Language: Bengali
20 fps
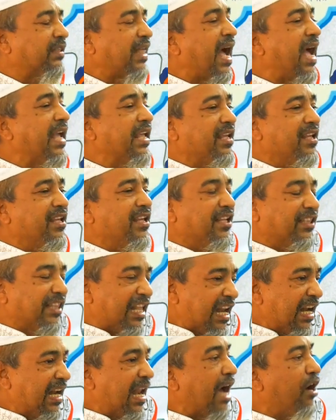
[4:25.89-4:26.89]
তাই
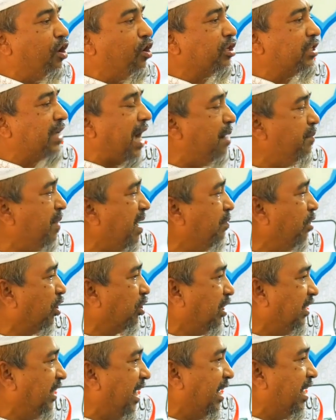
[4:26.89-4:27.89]
তিনি লাহোর জামে
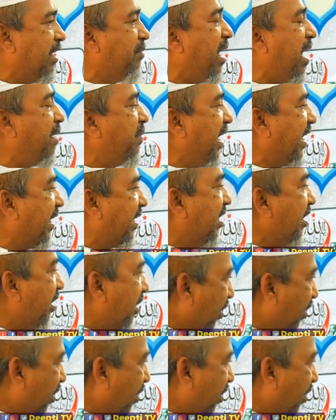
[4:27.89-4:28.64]
মসজিদের ইমামের